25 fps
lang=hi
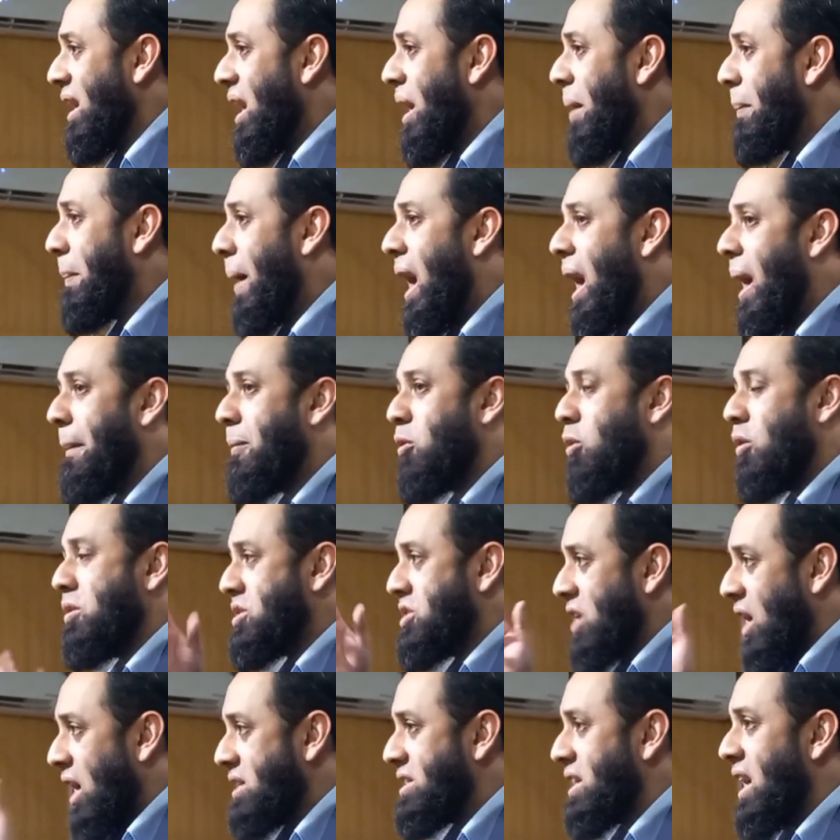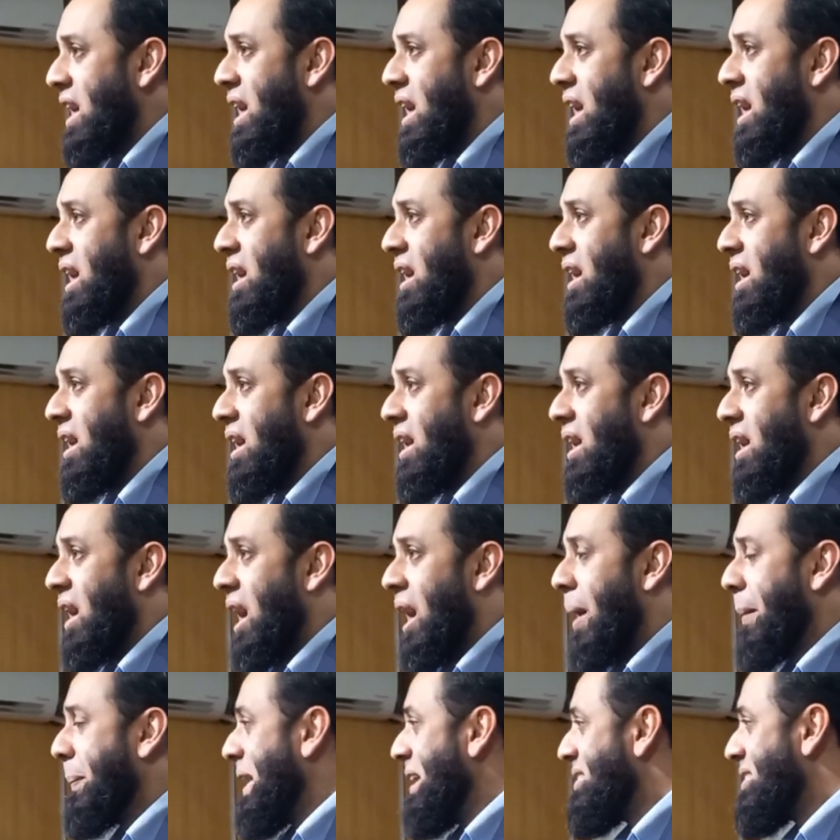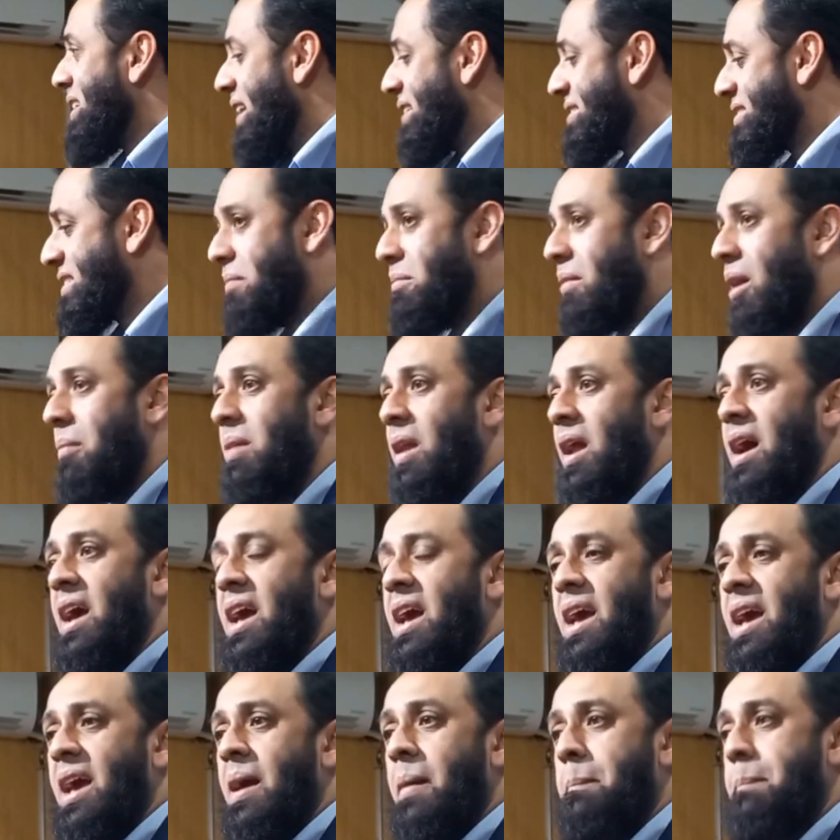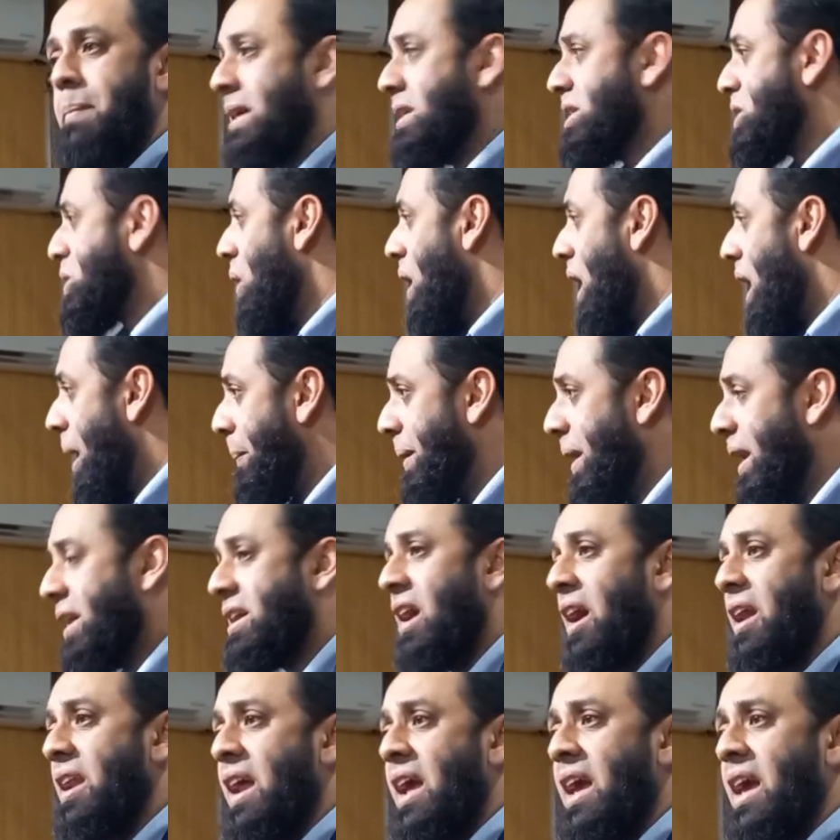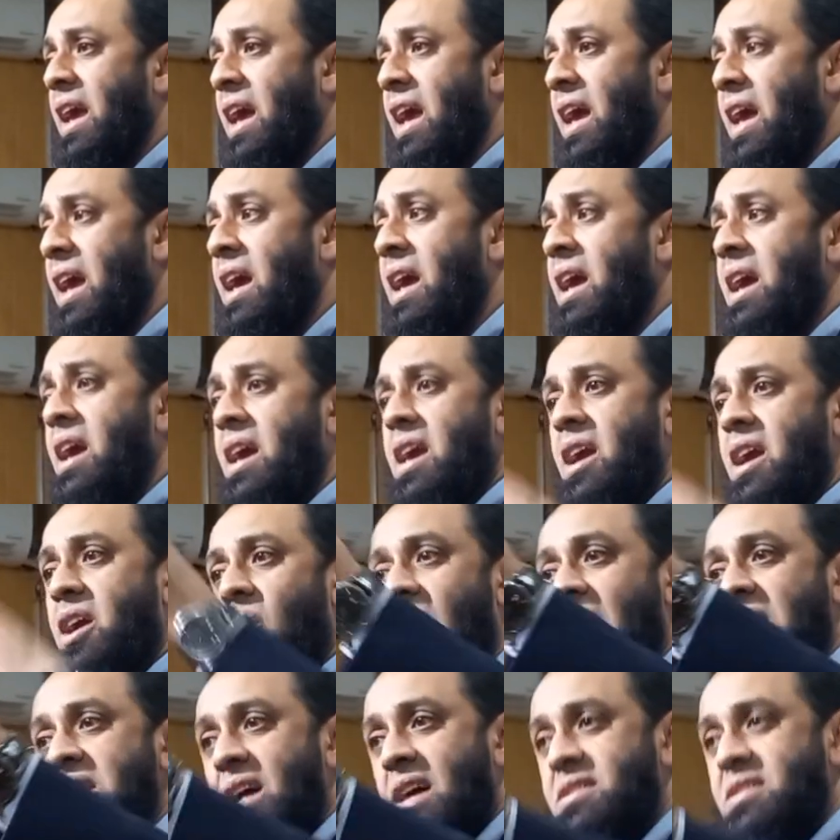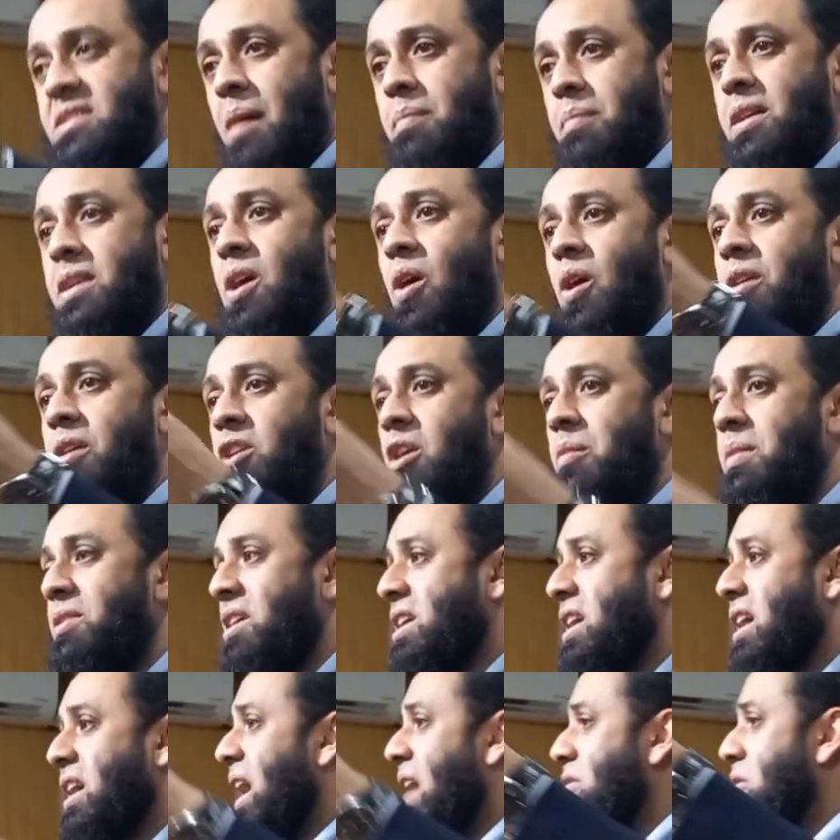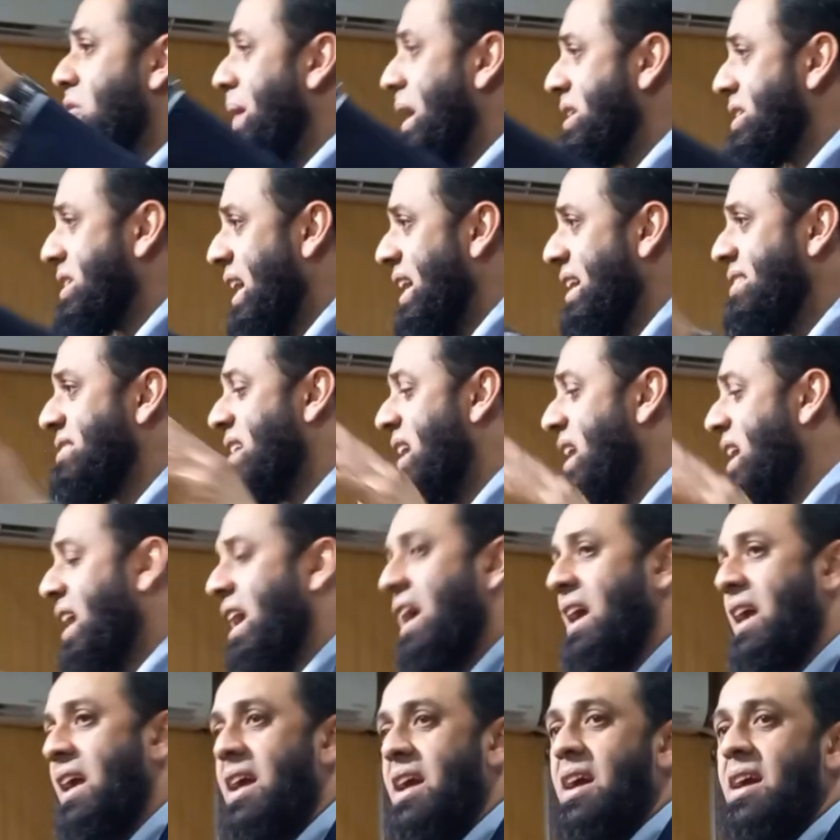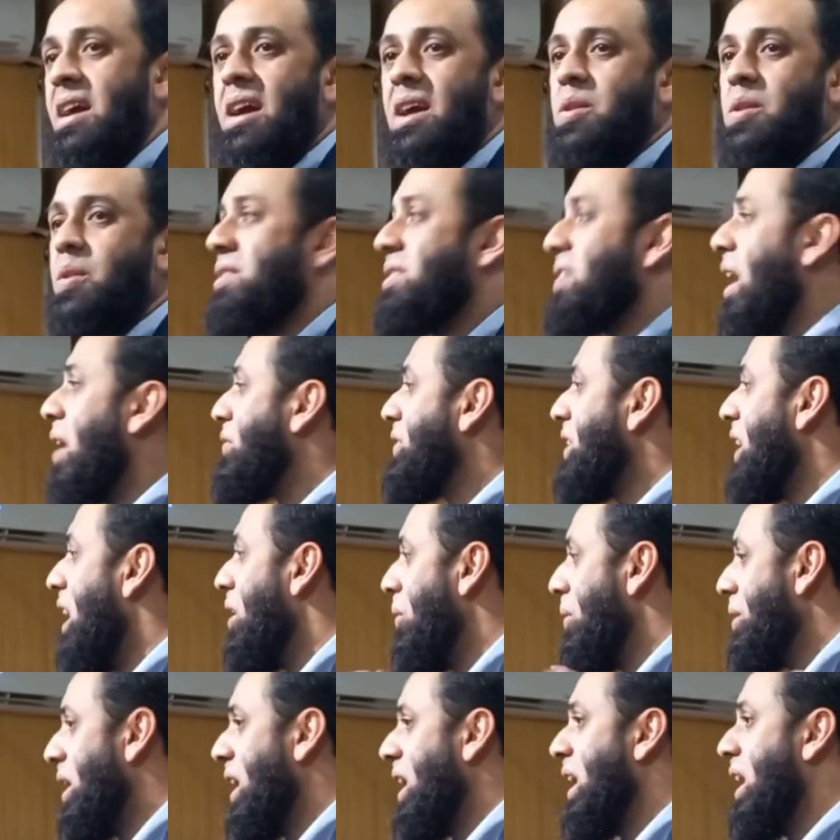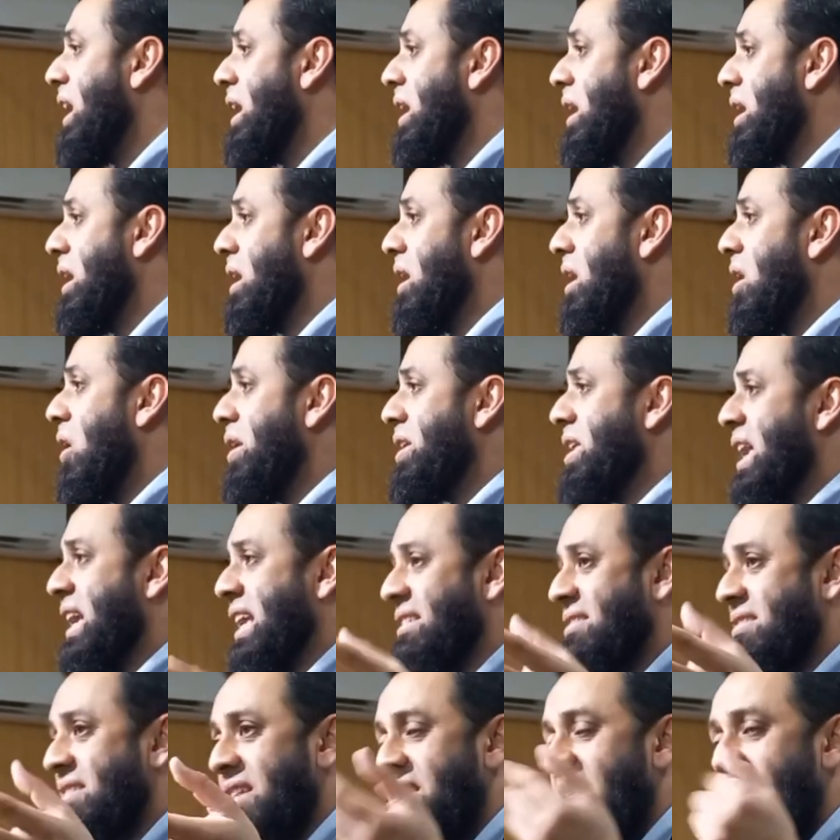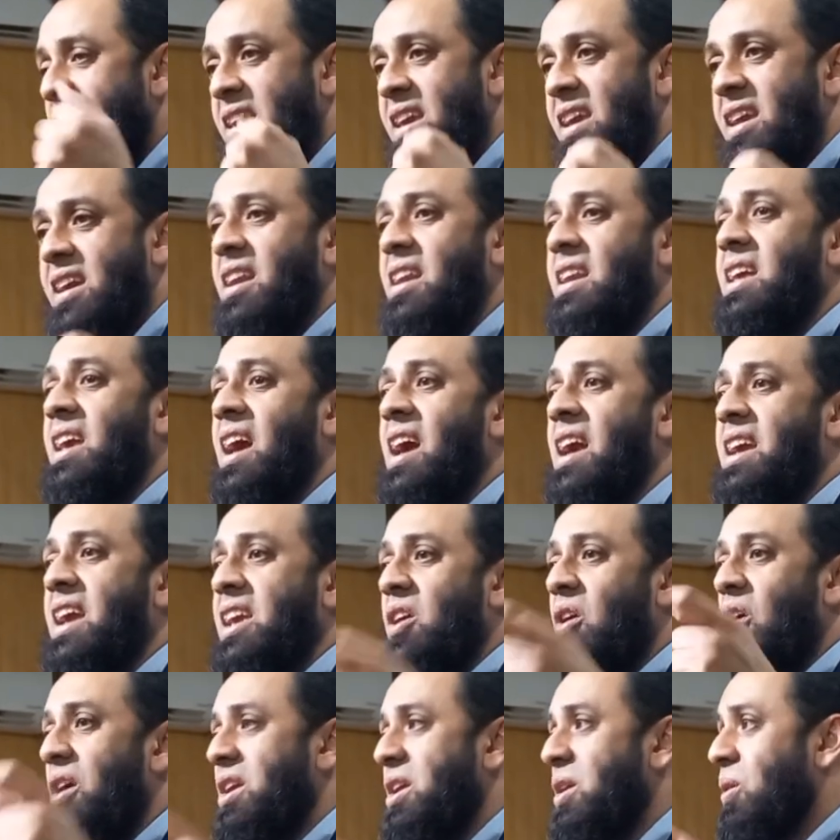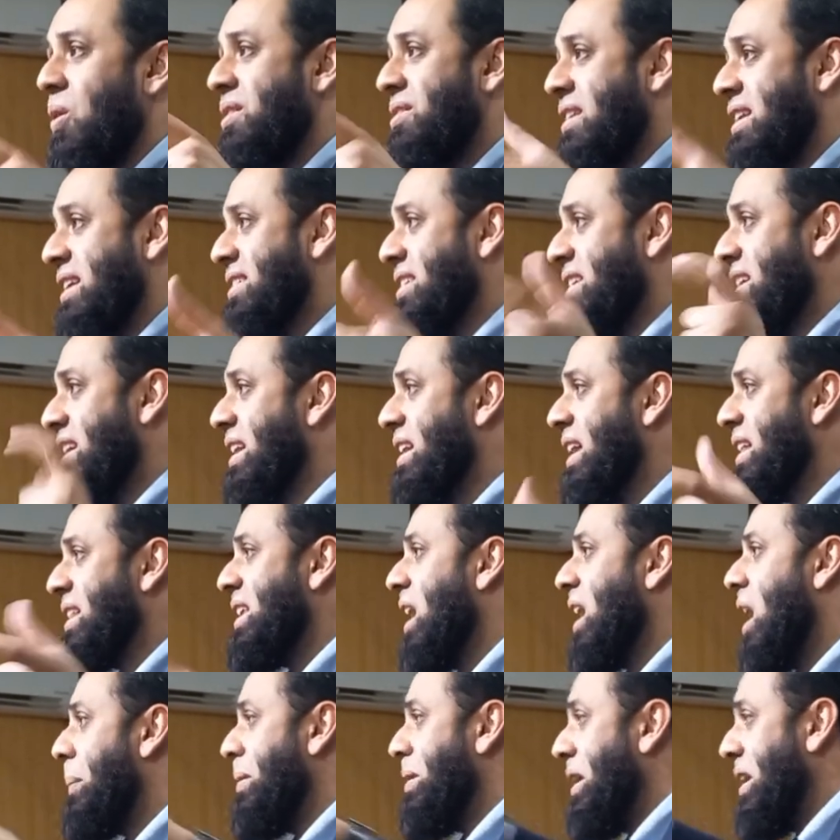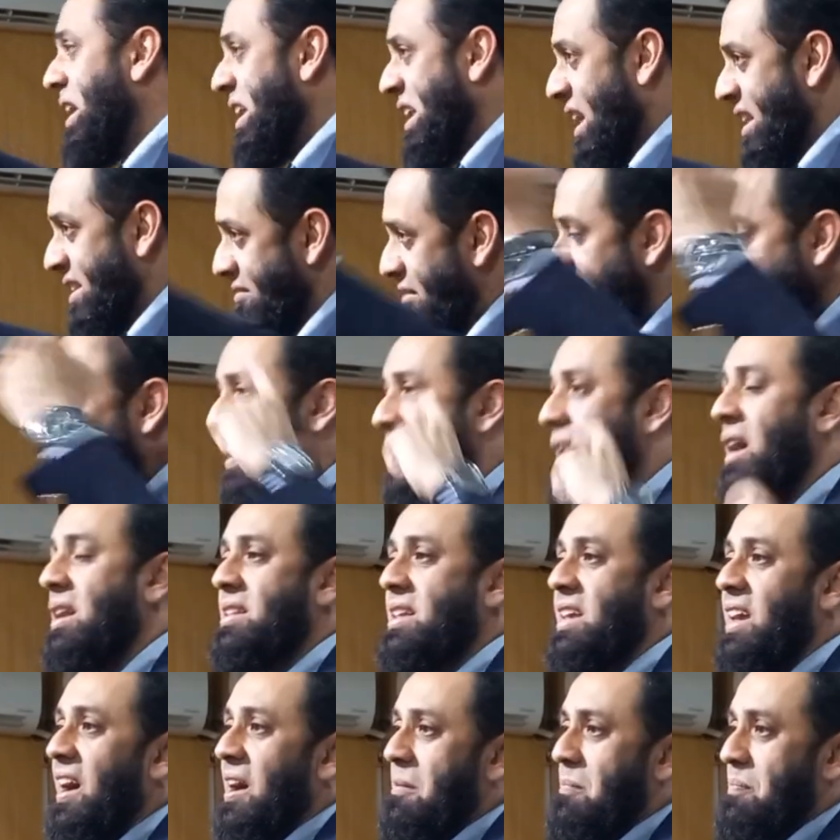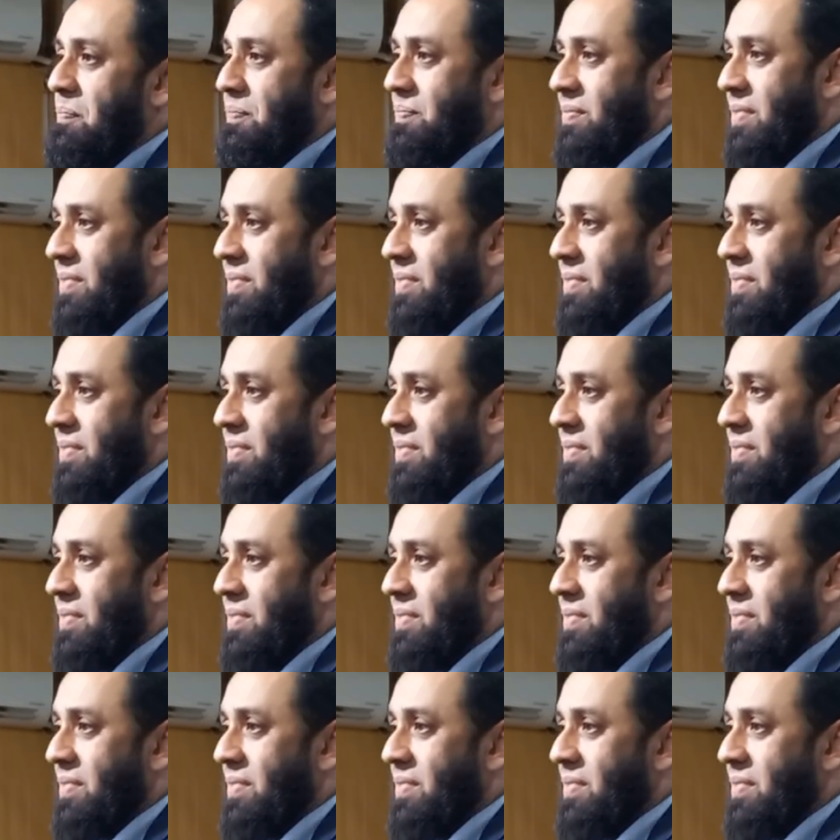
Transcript: अब आप खुद जज हैं आपकी सास का मामला है बेंच को आप हेड कर रहे हैं एक और जज साहब जिनका ऑडियो में जिक्र है वो बेंच का हिस्सा हैं तो इंसाफ क्या होना है और ये किसने तहकीक करनी है कि ये ऑडियो असली थी कि नहीं थी आपने ये सवाल भी कर दिया